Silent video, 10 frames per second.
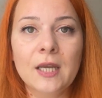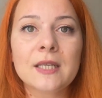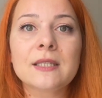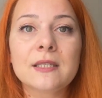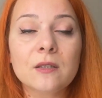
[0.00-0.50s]

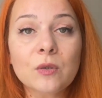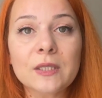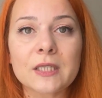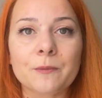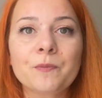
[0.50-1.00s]
Size
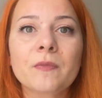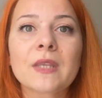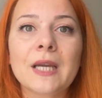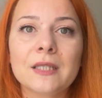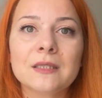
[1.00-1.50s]
önerim
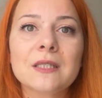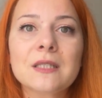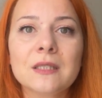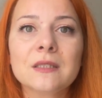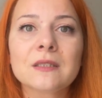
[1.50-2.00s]

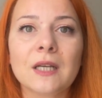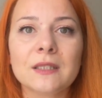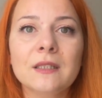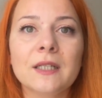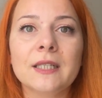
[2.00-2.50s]
kendinizi
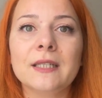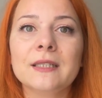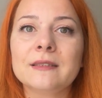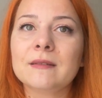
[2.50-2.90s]
tanıtan hani